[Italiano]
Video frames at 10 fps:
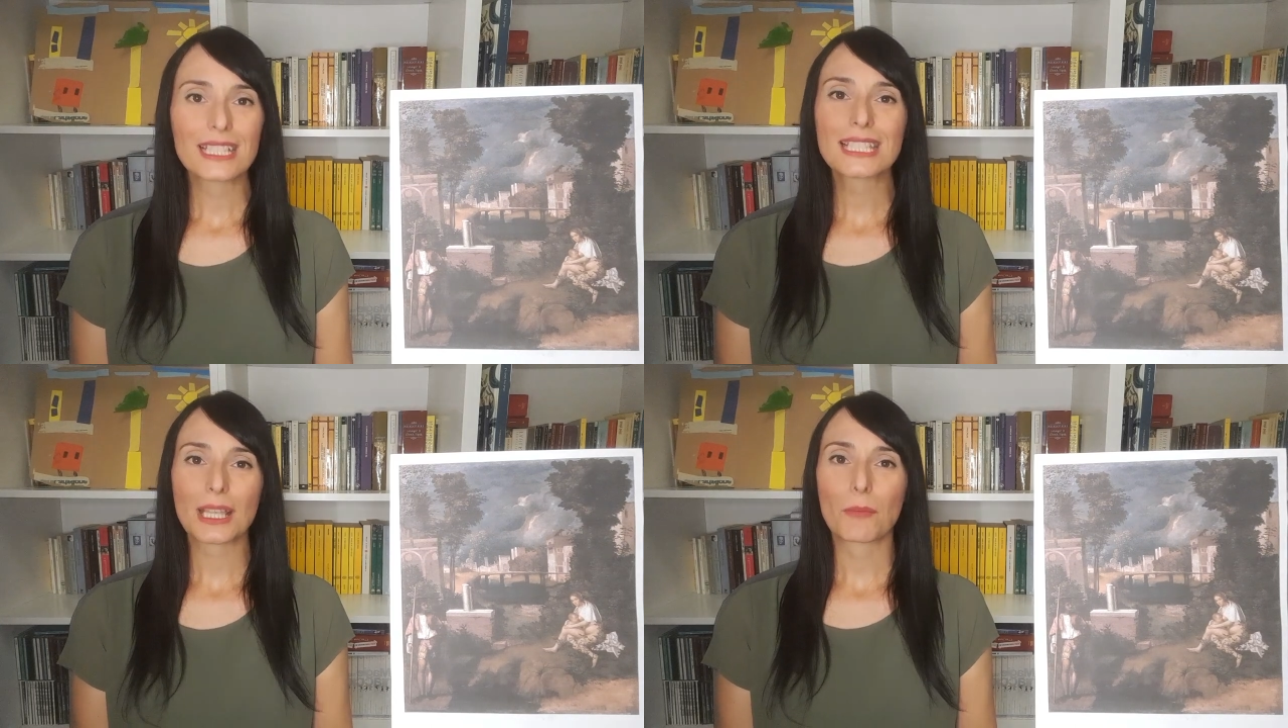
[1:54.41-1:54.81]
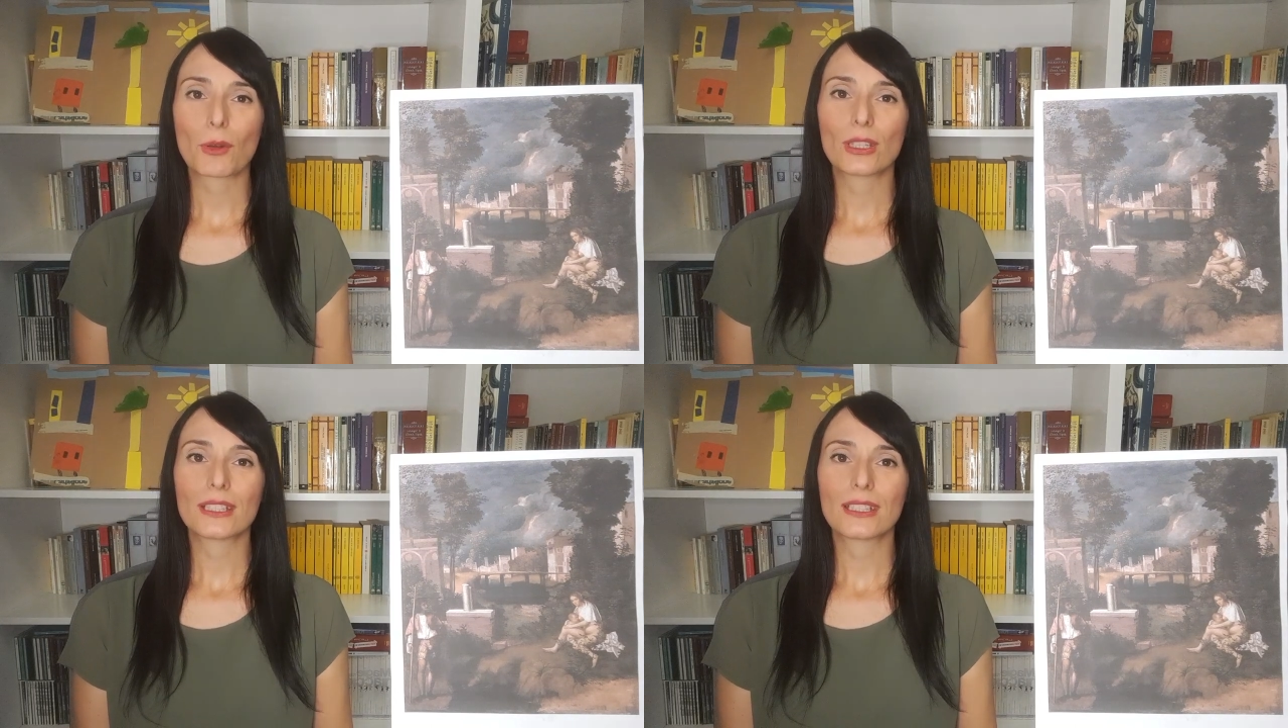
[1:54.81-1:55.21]

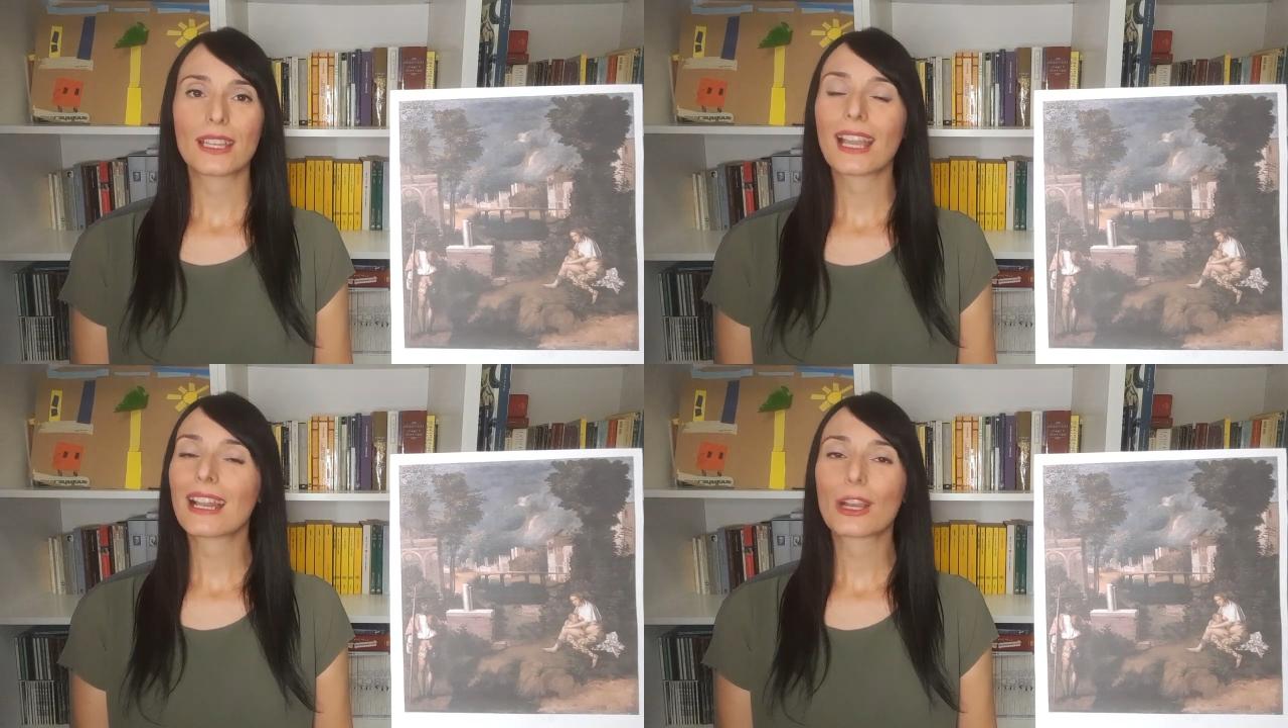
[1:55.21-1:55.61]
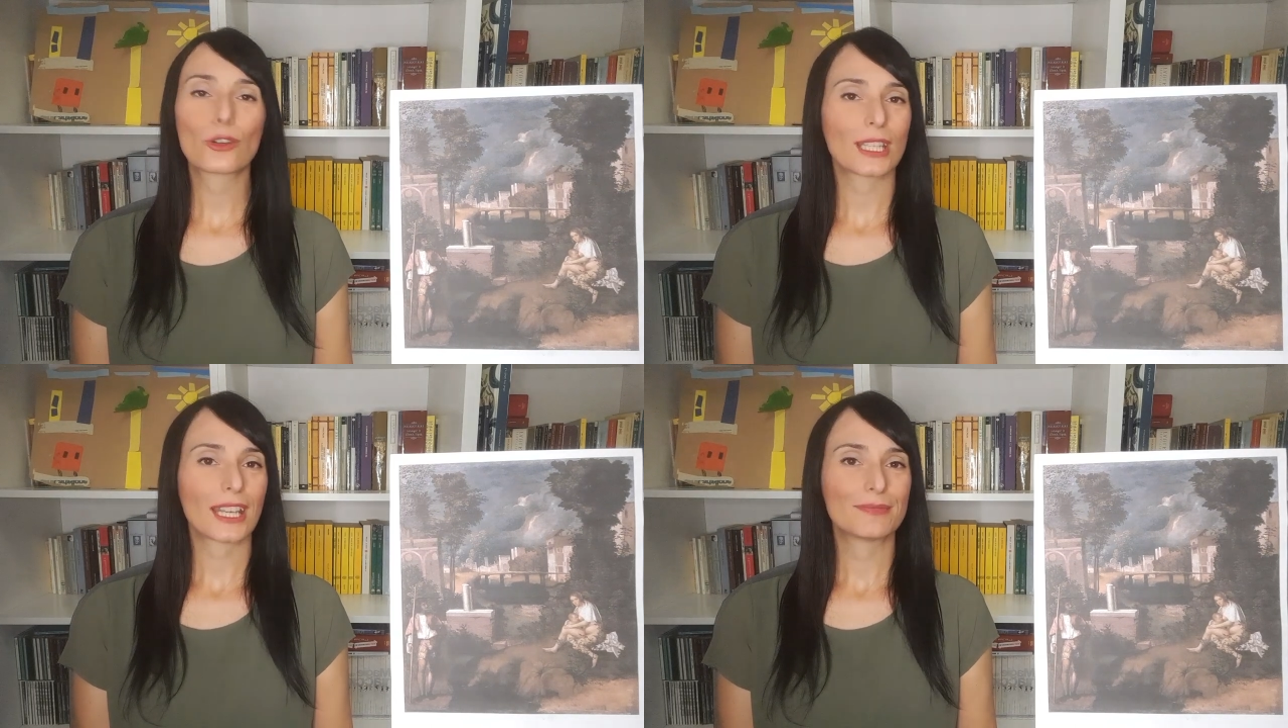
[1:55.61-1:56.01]
simboli e
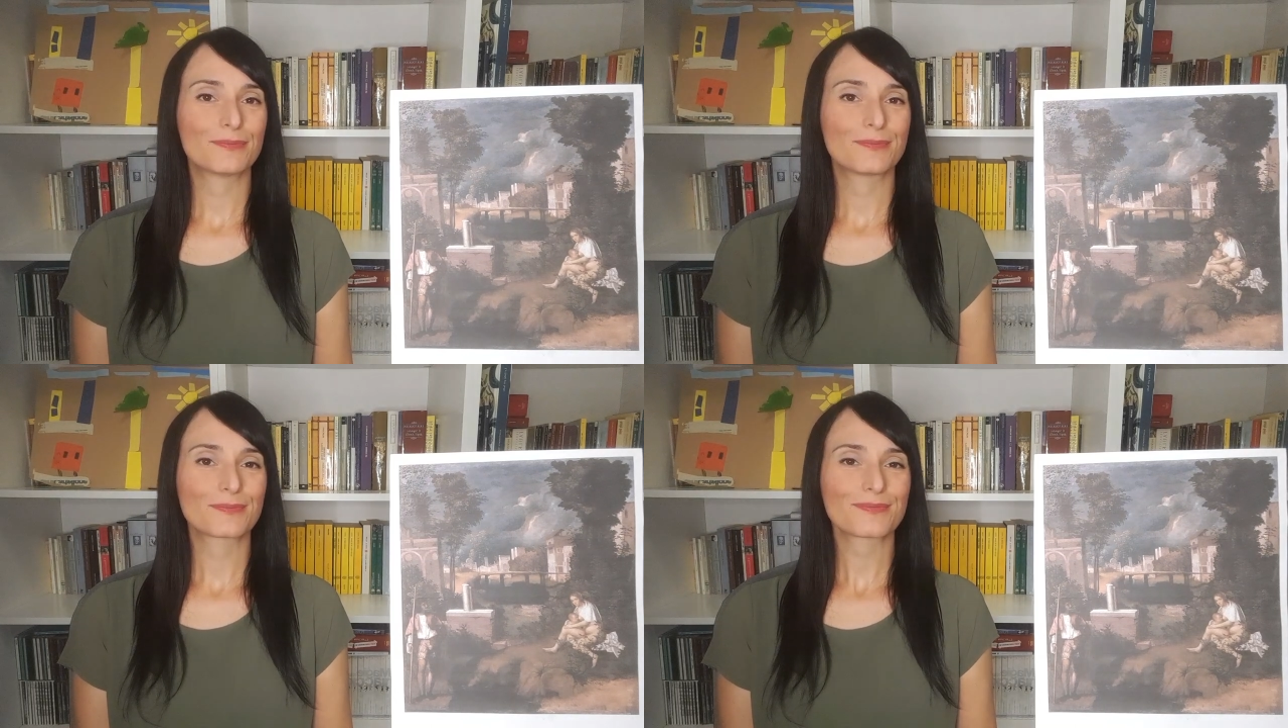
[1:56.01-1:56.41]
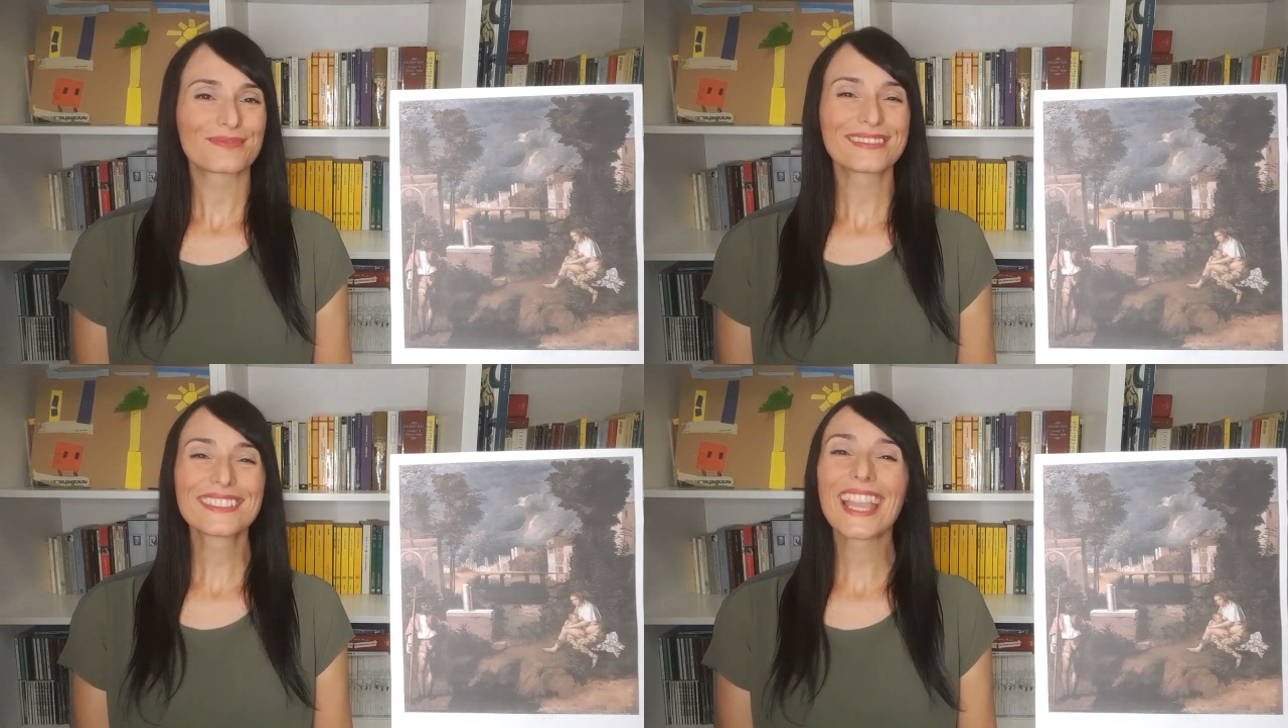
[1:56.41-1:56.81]
allegorie.
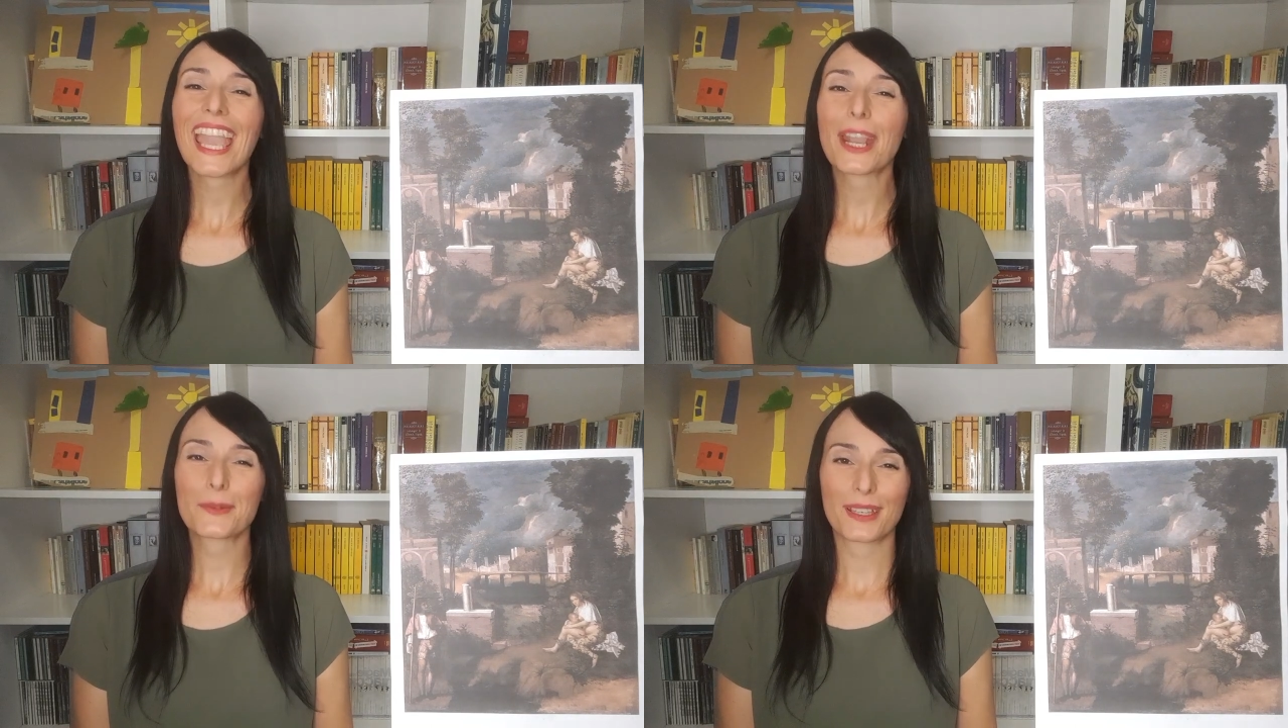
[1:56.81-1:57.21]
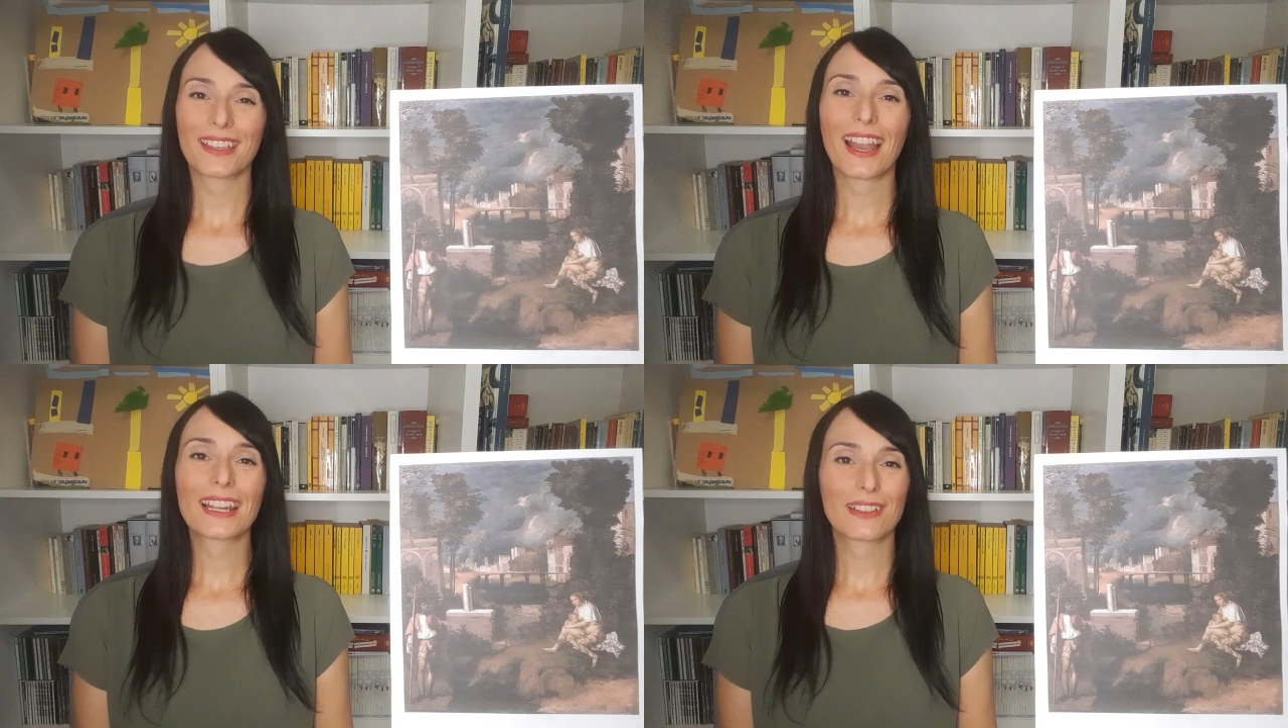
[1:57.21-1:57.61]
E
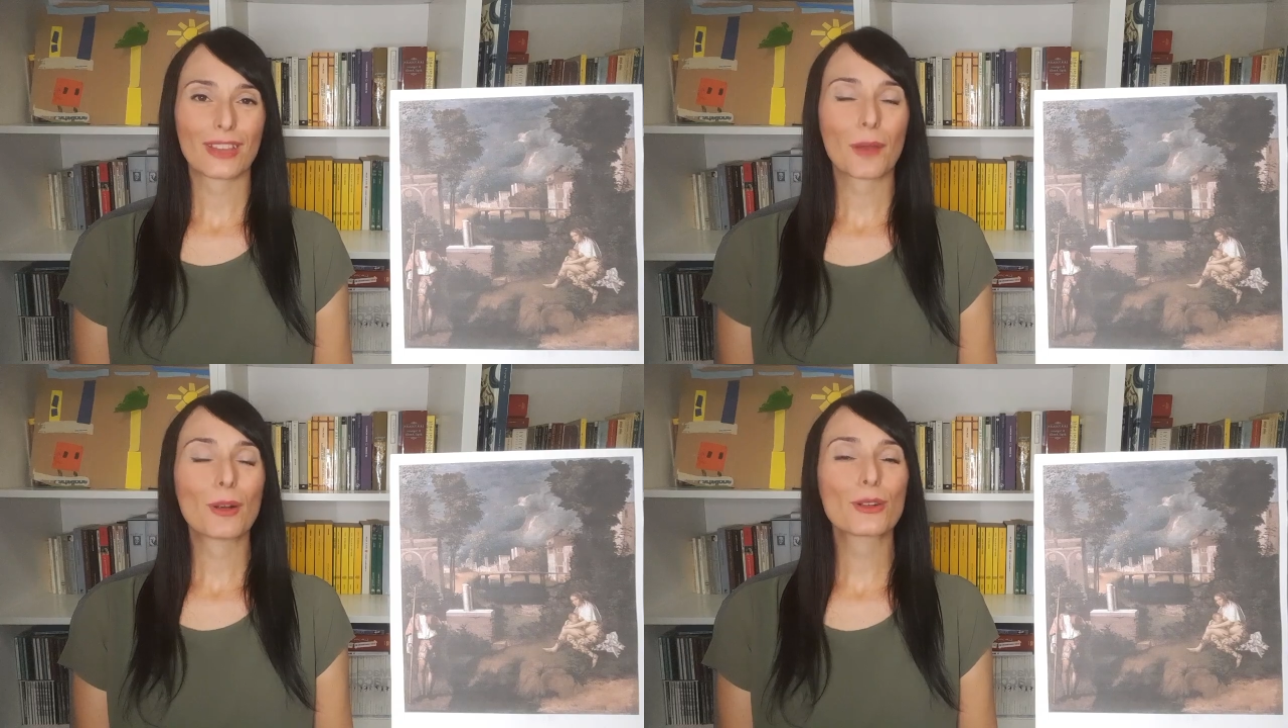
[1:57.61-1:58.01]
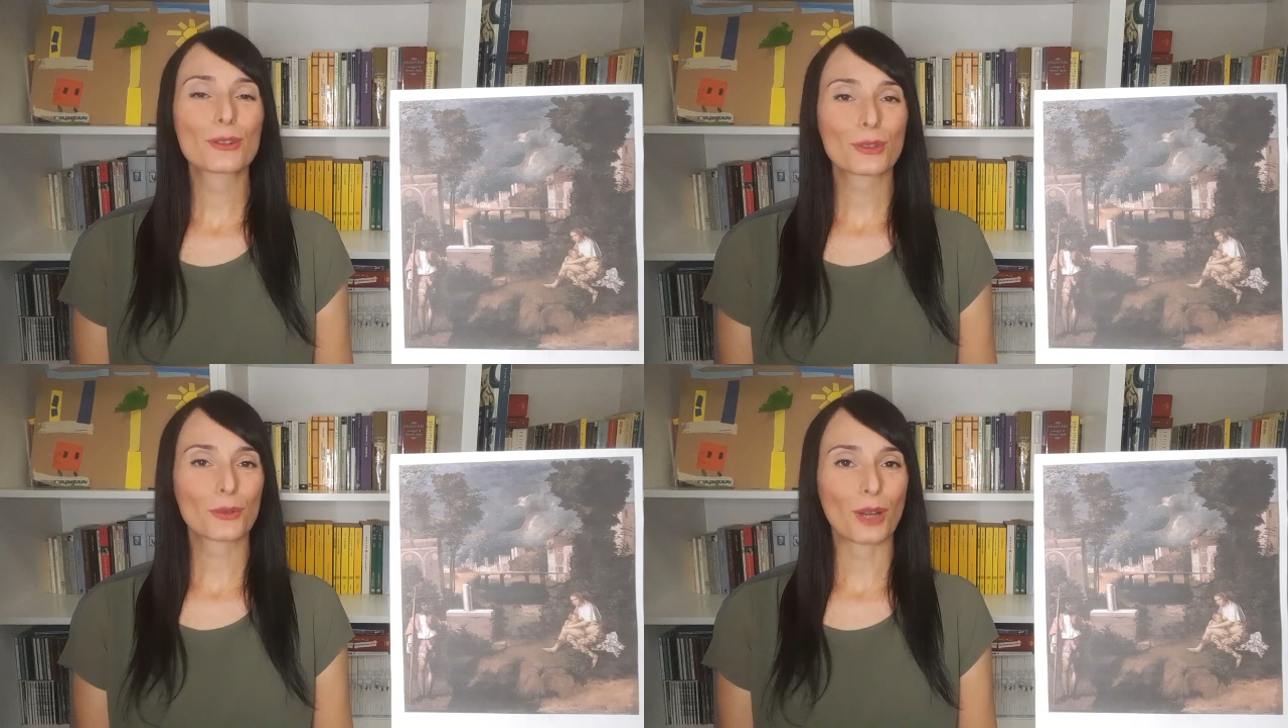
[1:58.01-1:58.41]
qui arriviamo al
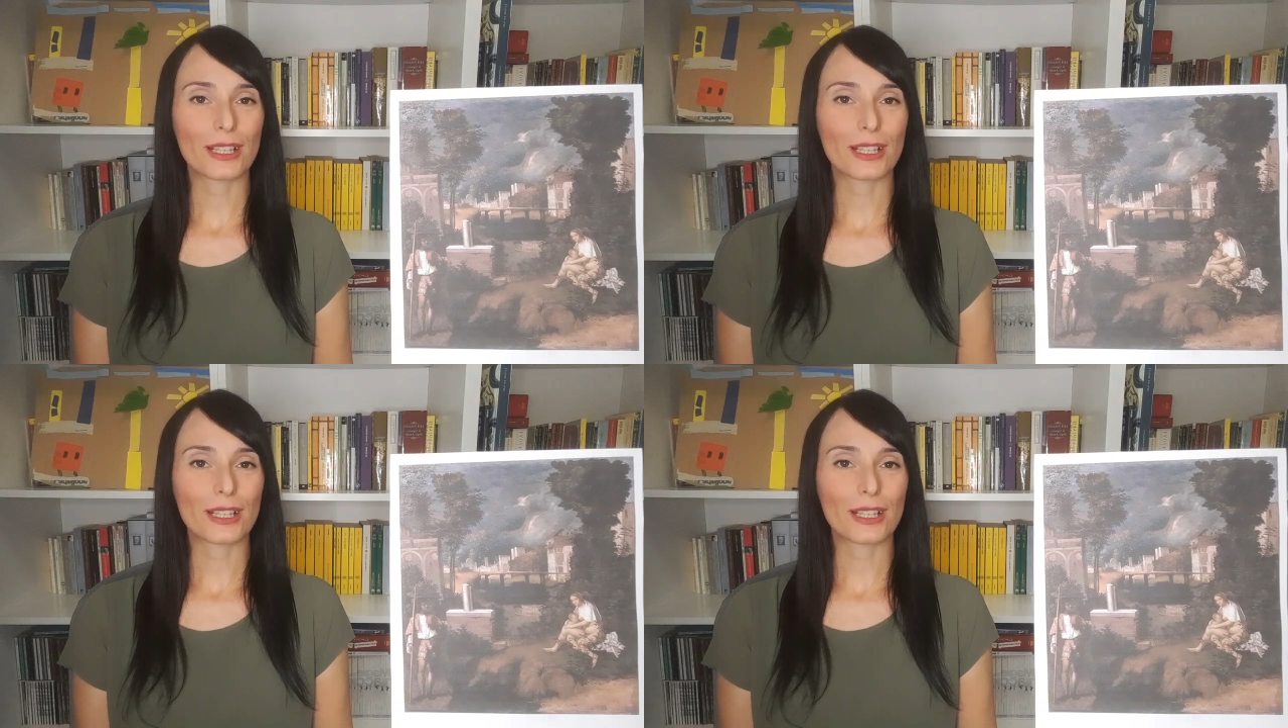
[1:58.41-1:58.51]
nostro